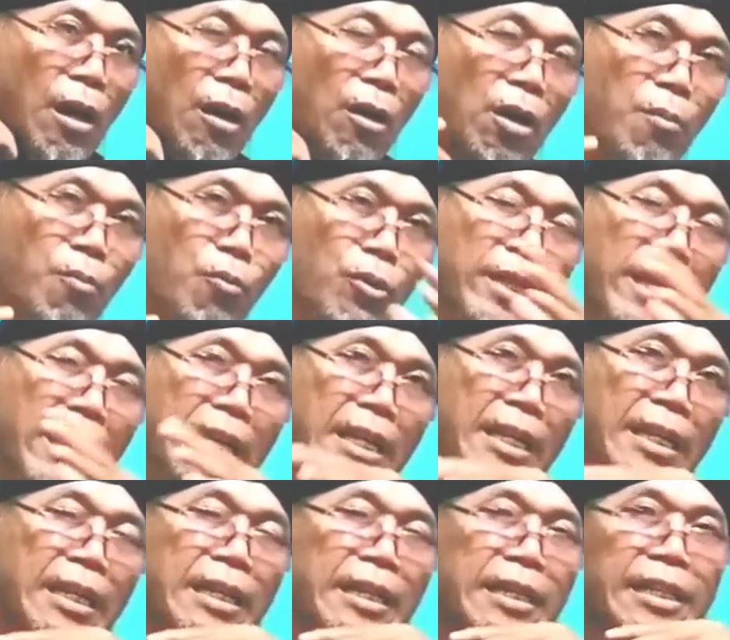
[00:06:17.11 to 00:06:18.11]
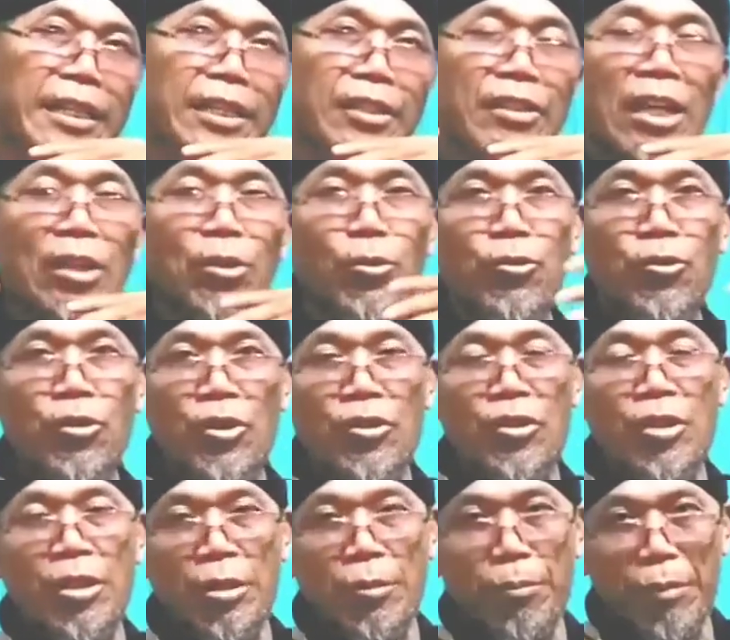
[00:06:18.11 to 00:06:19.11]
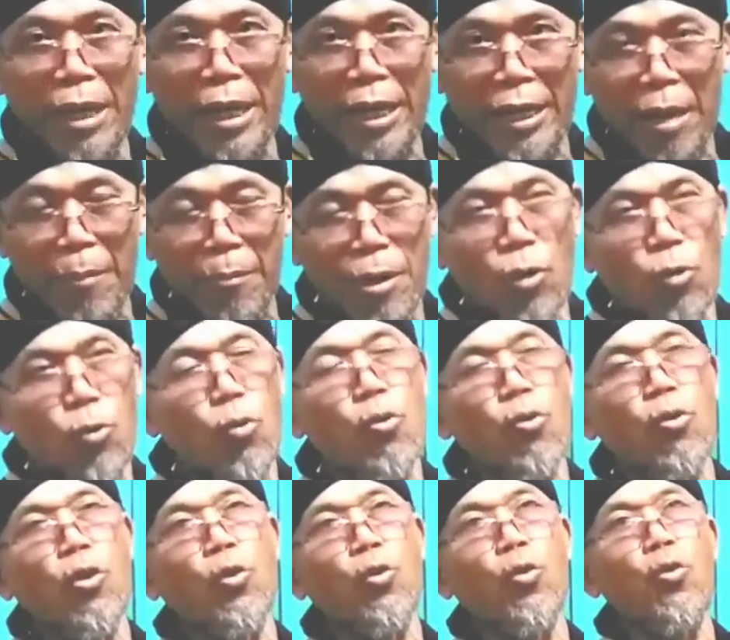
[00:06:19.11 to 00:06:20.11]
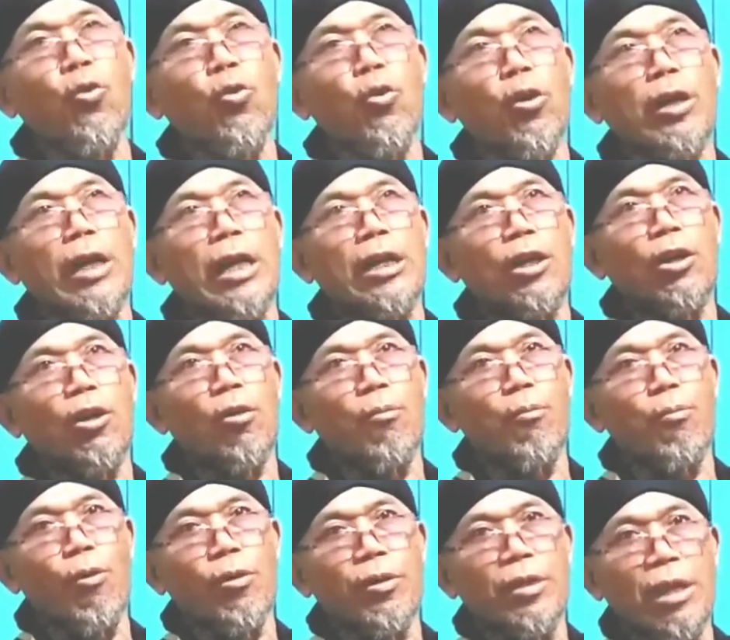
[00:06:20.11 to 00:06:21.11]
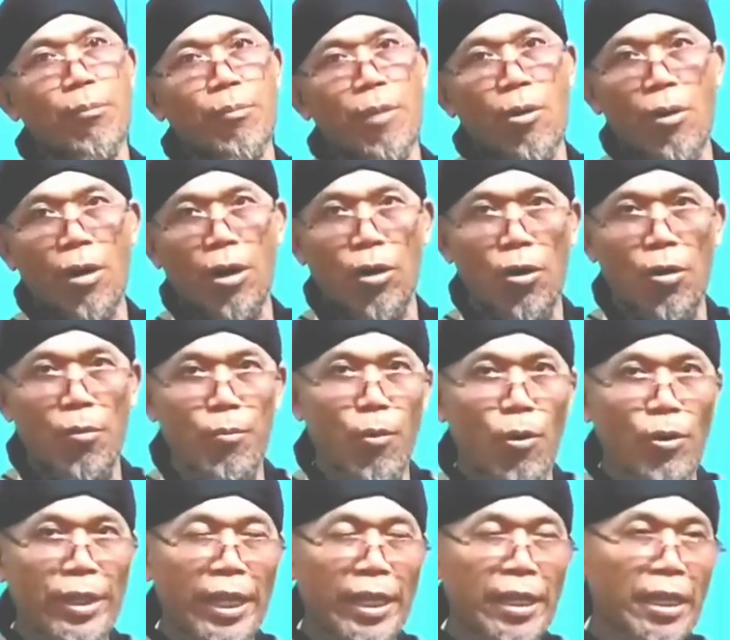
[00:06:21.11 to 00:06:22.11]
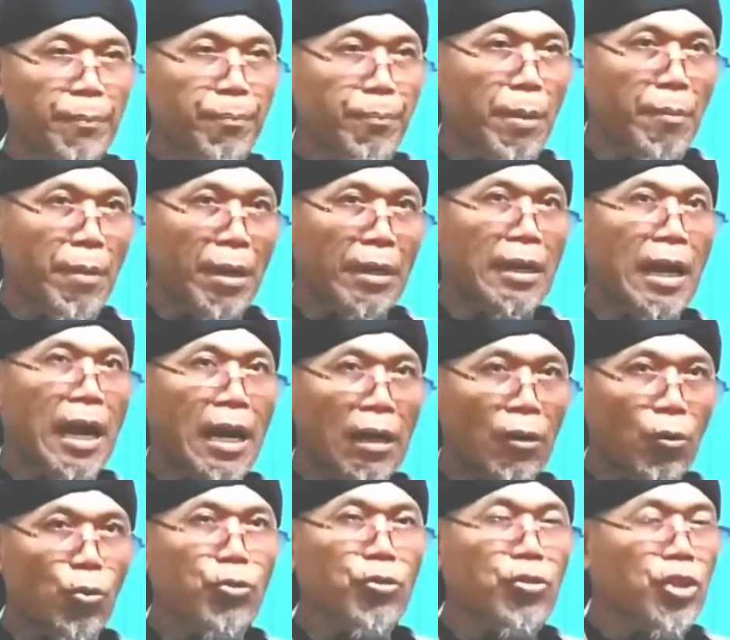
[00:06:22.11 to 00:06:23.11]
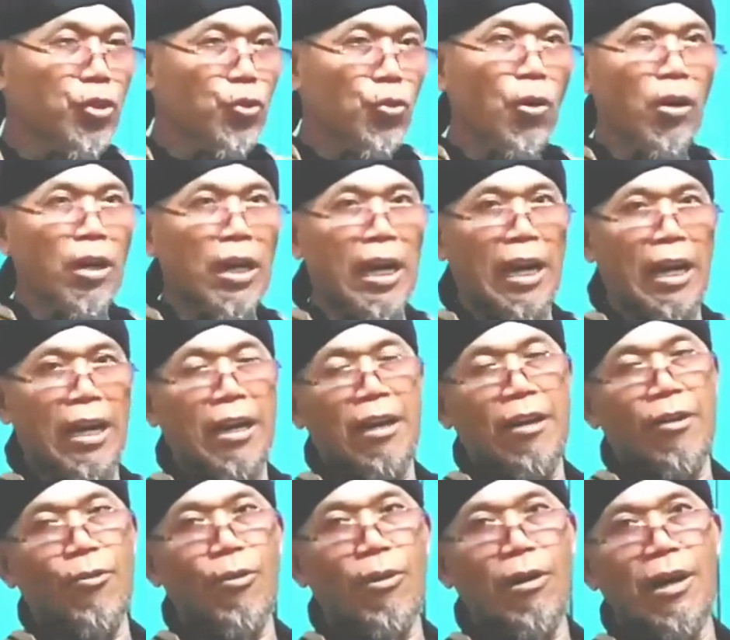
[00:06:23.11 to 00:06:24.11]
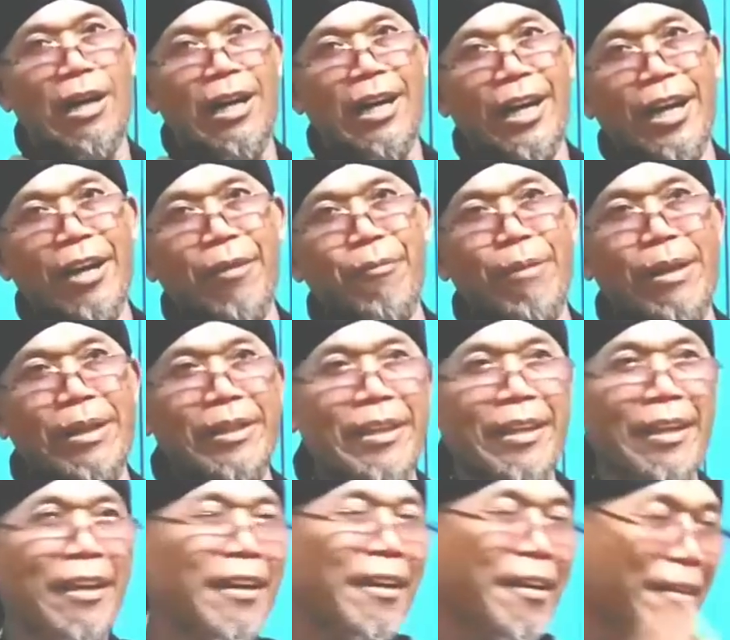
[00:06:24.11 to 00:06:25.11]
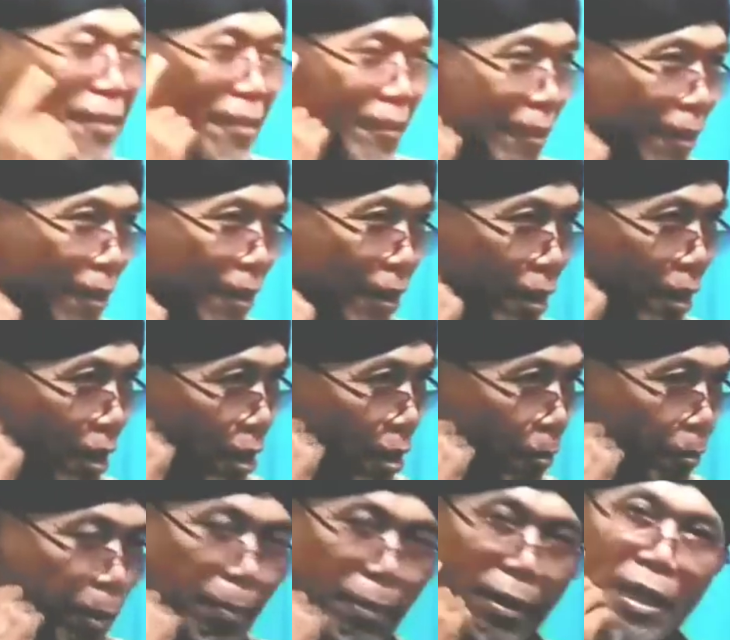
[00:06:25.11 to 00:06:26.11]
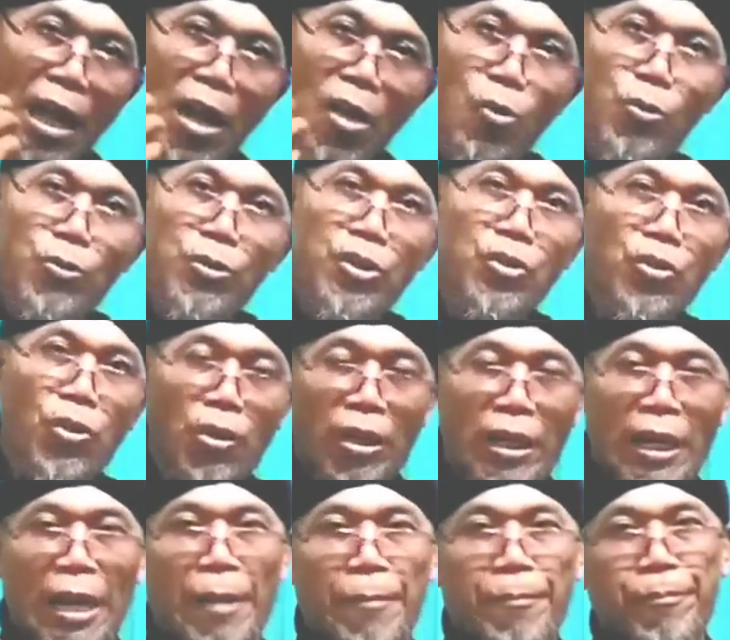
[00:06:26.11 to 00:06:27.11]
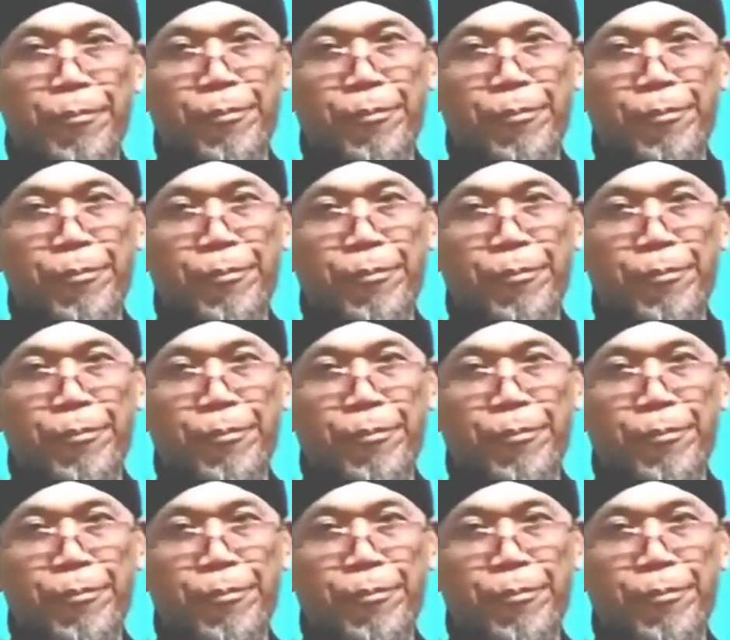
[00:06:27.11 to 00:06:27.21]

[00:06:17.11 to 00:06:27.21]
Kemudian di satu sisi mereka mengunggul-unggulkan kelompoknya bahwa kelompoknya ini pemegang kunci sorga. Wah hebat ya. Pemegang kunci sorga.